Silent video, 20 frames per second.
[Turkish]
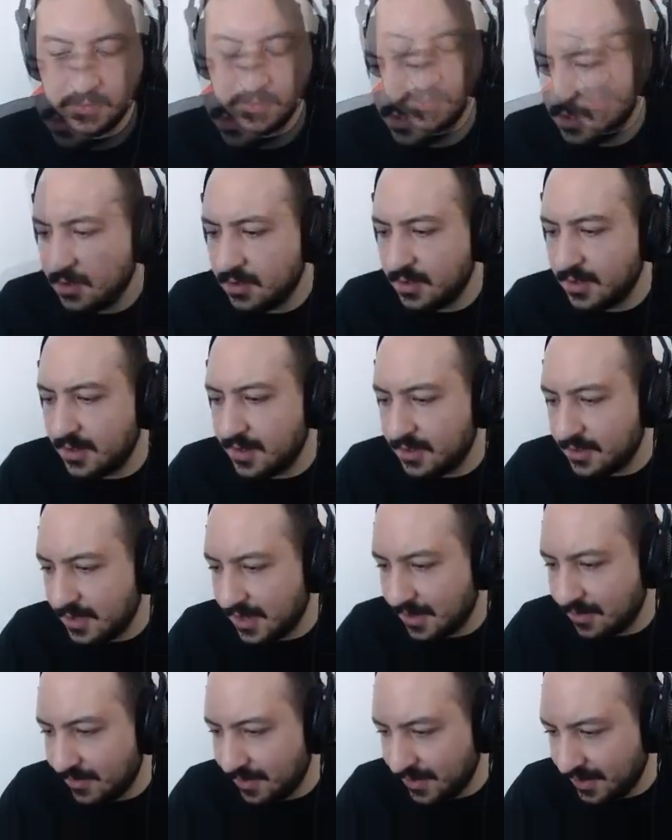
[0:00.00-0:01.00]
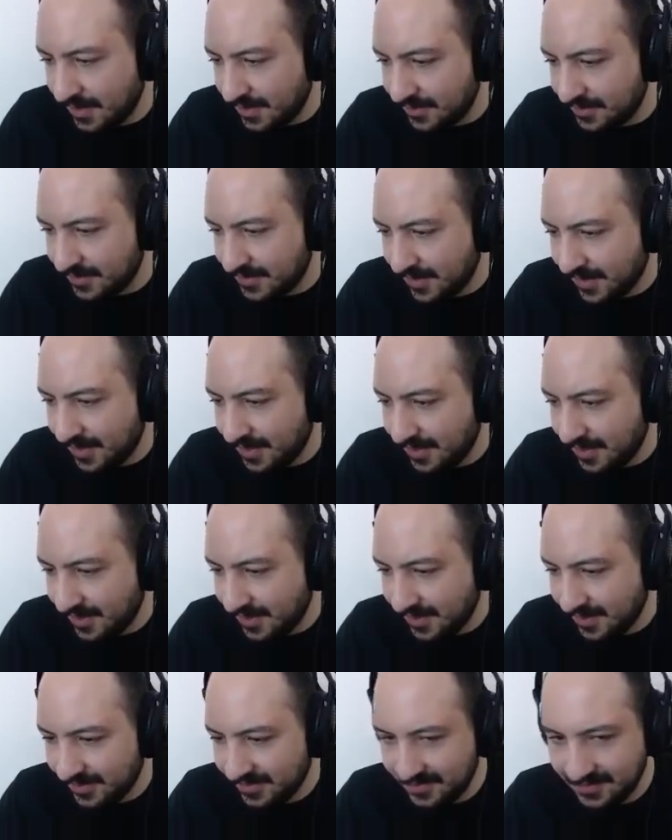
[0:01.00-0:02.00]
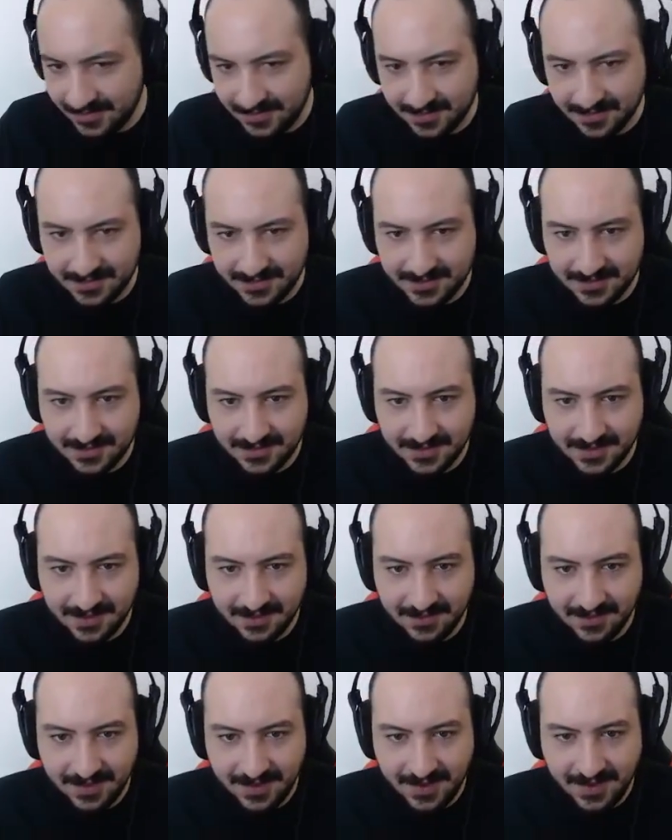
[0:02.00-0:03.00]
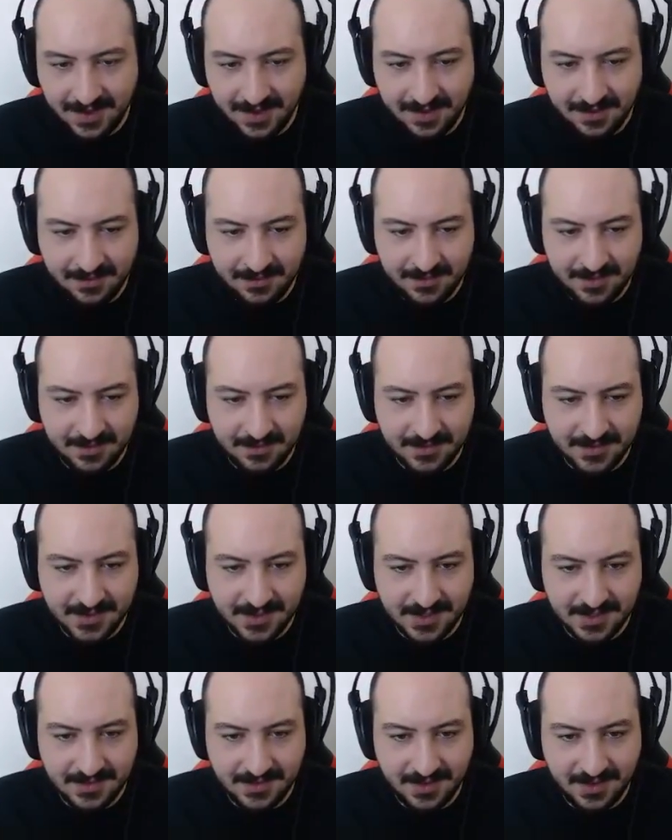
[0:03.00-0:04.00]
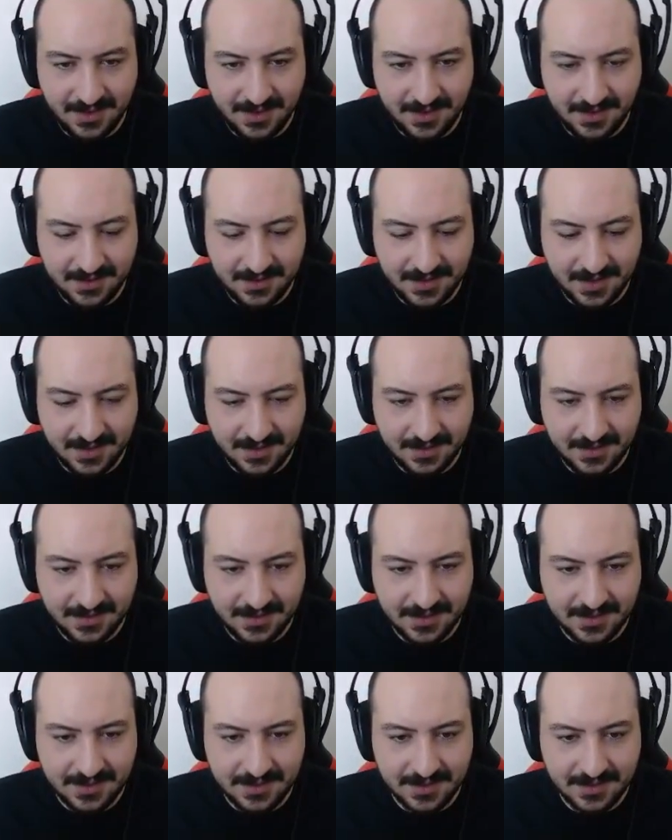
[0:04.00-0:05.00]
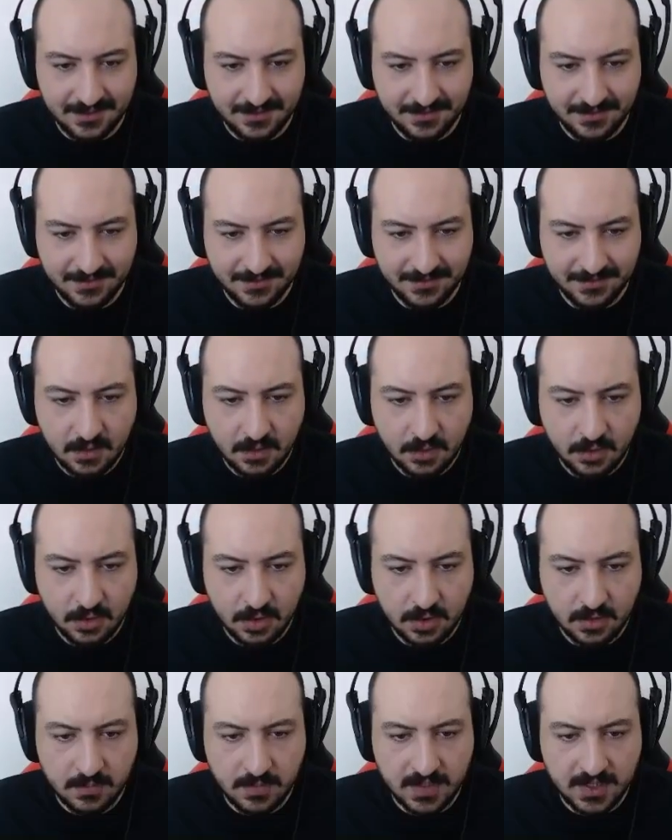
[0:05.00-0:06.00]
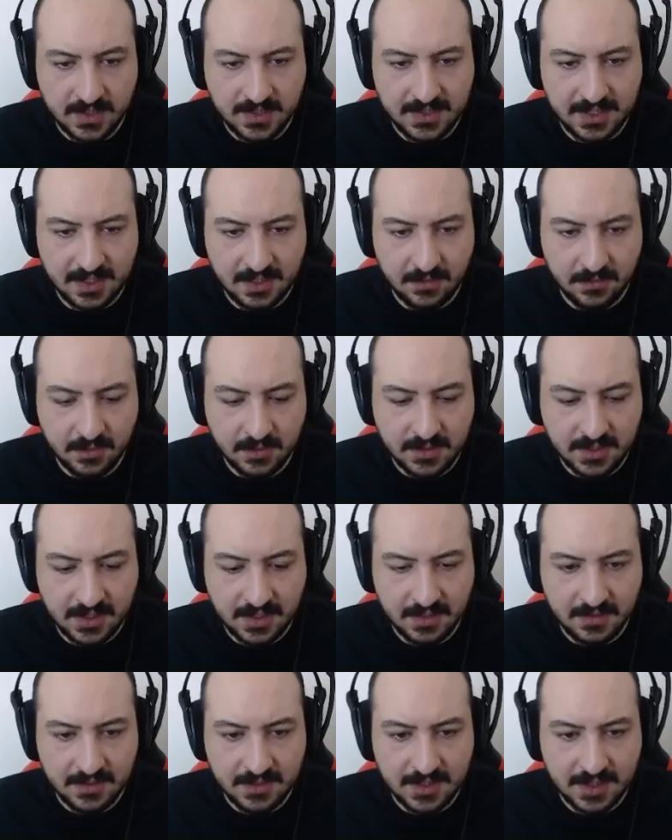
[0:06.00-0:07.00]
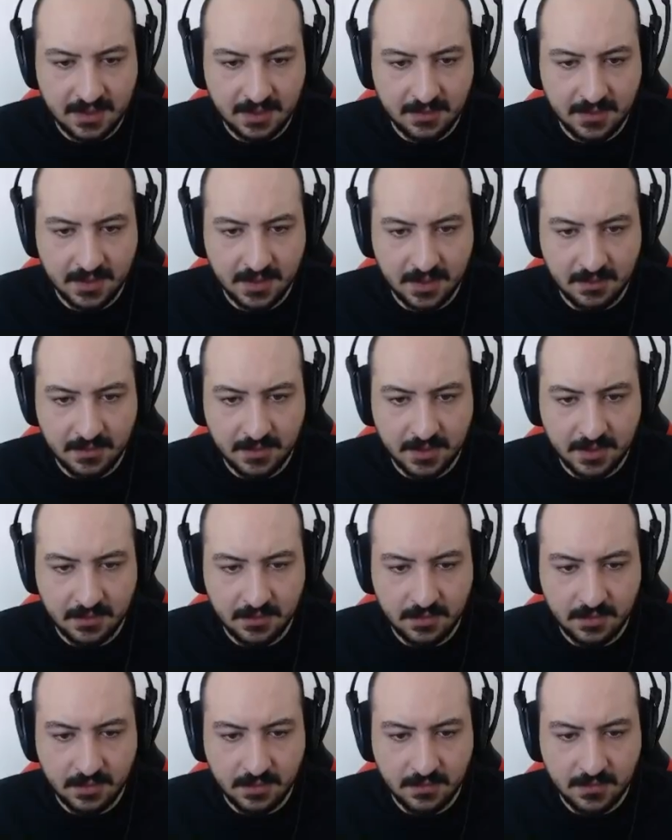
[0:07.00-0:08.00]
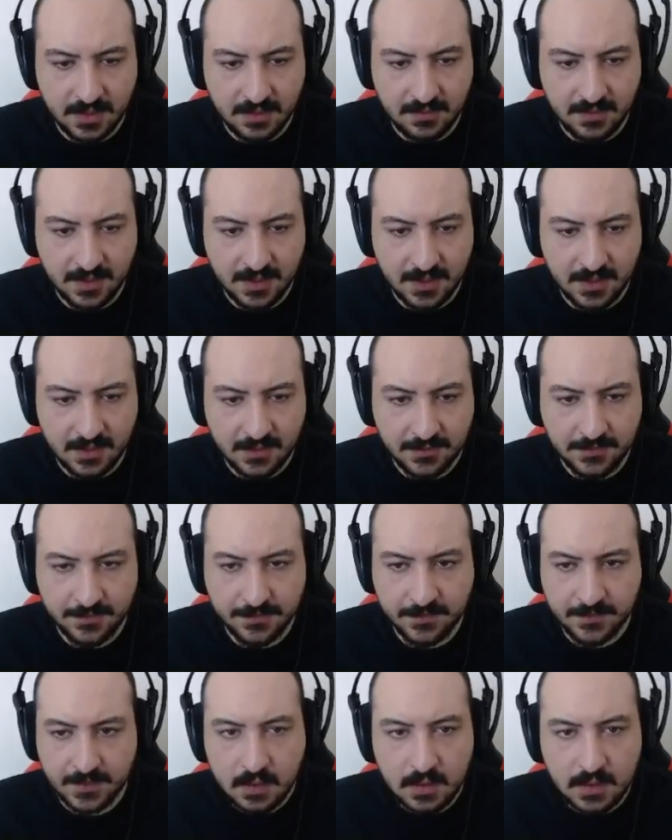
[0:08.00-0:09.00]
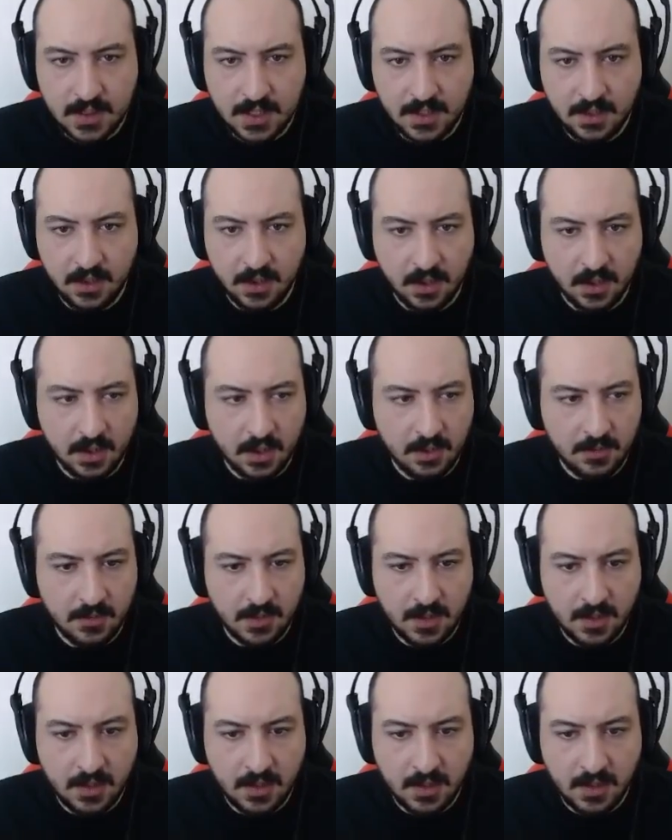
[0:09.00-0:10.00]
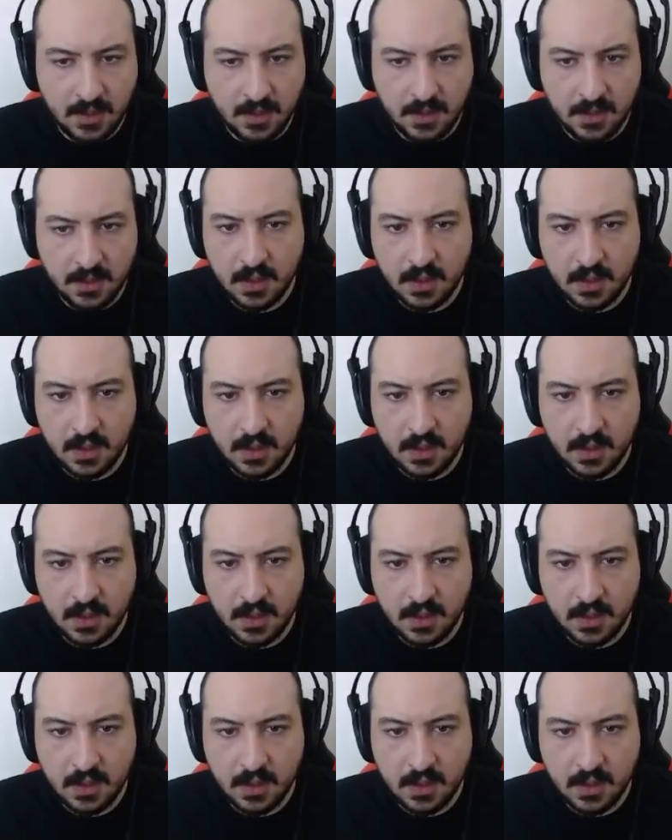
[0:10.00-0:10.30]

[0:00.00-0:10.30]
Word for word: Yine yayınlar bayağı arttı. Allah arttırsın devam demiş eyvallah kardeşim. Şunu bana sal, bunu sal sal bana evladım. Geliyorum aha.